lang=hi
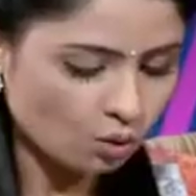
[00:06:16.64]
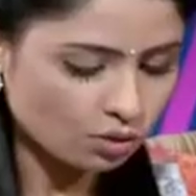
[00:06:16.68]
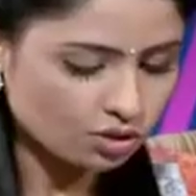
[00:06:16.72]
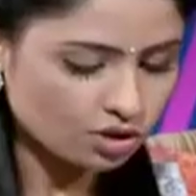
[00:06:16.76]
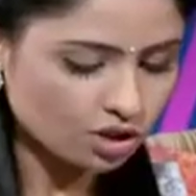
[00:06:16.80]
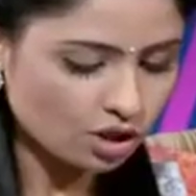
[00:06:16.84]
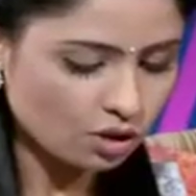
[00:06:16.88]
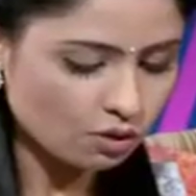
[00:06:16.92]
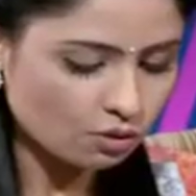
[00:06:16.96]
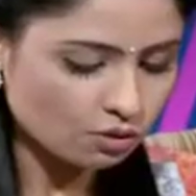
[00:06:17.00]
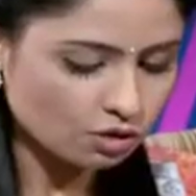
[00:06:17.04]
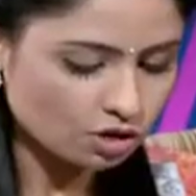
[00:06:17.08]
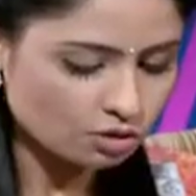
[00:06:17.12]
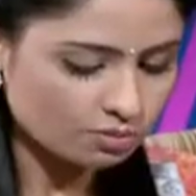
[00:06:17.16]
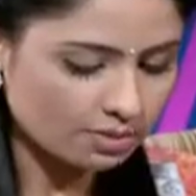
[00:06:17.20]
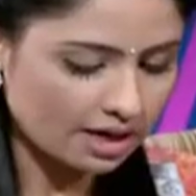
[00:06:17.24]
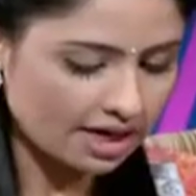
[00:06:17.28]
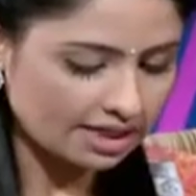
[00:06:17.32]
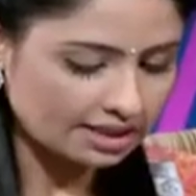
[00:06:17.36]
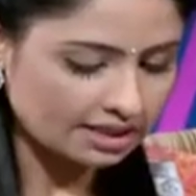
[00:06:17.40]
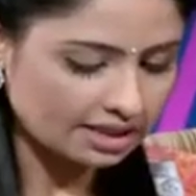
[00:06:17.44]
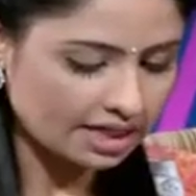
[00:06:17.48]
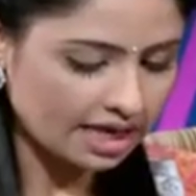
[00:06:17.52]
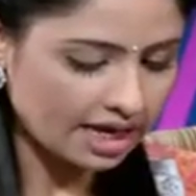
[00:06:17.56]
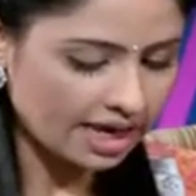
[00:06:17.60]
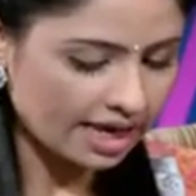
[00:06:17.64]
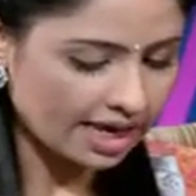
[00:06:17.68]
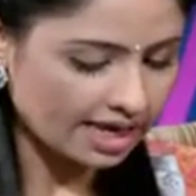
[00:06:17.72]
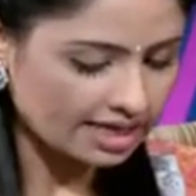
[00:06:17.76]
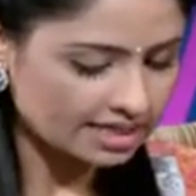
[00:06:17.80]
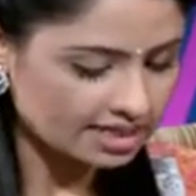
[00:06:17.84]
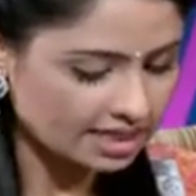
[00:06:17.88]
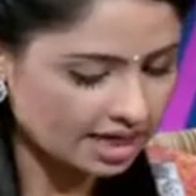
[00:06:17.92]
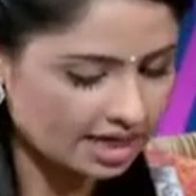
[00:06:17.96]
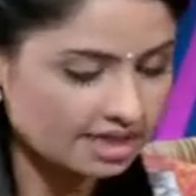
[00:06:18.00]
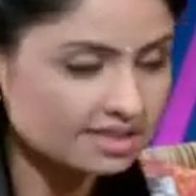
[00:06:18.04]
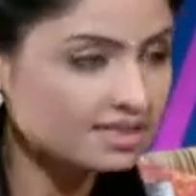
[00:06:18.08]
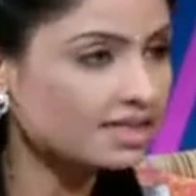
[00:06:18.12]
उसे उस बात का
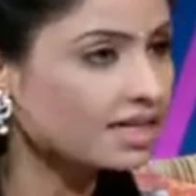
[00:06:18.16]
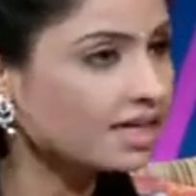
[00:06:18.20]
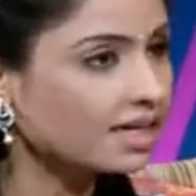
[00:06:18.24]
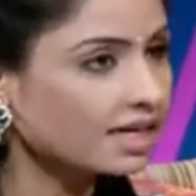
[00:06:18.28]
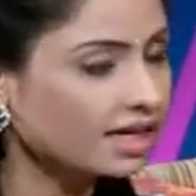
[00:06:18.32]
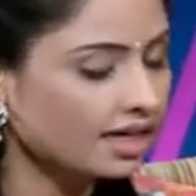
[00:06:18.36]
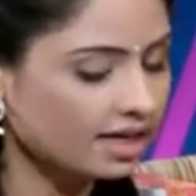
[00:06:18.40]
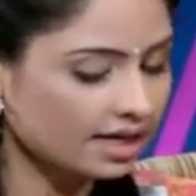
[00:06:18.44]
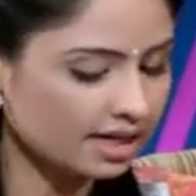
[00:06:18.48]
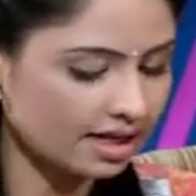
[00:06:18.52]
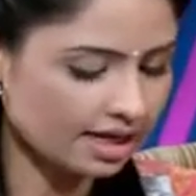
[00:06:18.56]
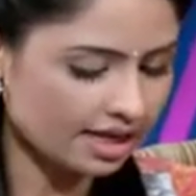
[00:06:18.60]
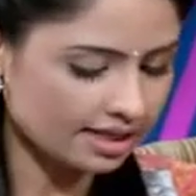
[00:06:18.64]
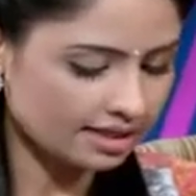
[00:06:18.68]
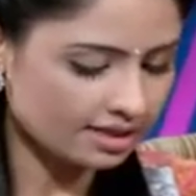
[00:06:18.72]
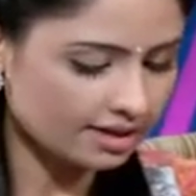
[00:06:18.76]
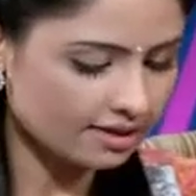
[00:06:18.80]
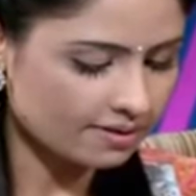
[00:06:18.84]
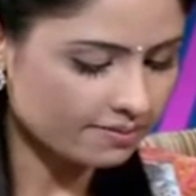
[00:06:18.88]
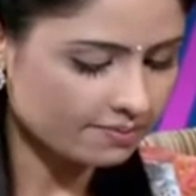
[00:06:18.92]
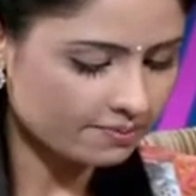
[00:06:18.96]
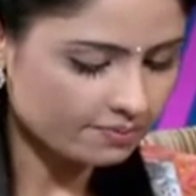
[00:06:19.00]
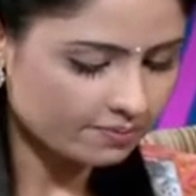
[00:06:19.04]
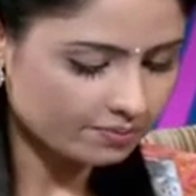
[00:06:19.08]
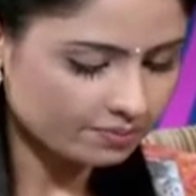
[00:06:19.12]
एहसास ही नहीं रहता